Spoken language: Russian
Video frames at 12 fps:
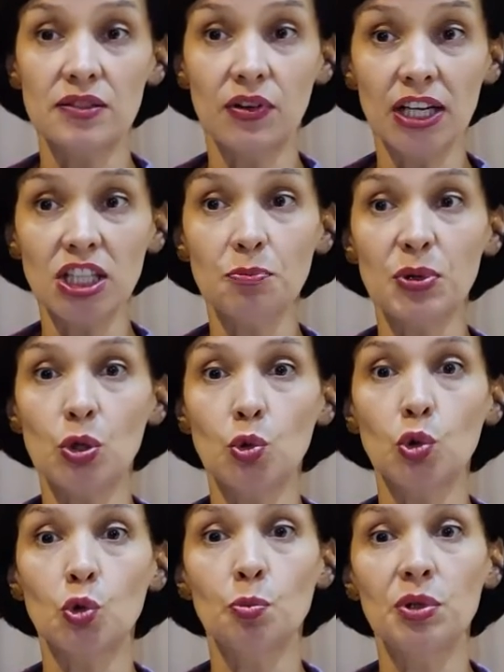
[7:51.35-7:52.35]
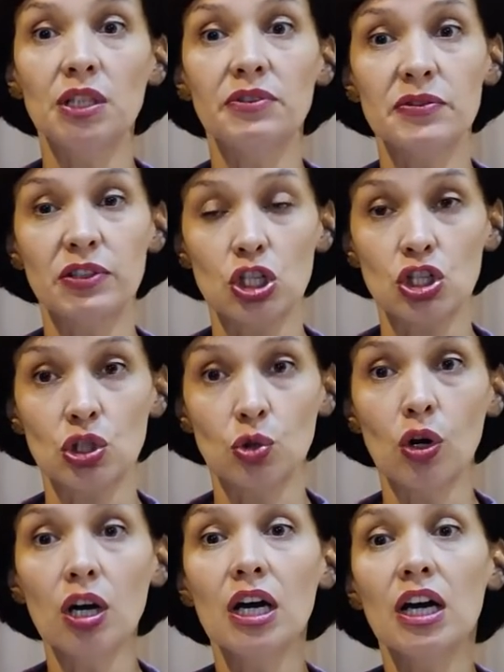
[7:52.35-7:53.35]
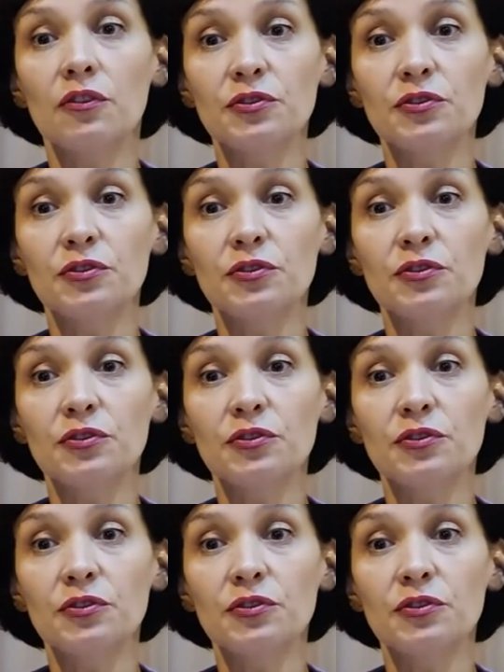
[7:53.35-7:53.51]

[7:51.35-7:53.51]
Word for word: название переулку было возвращено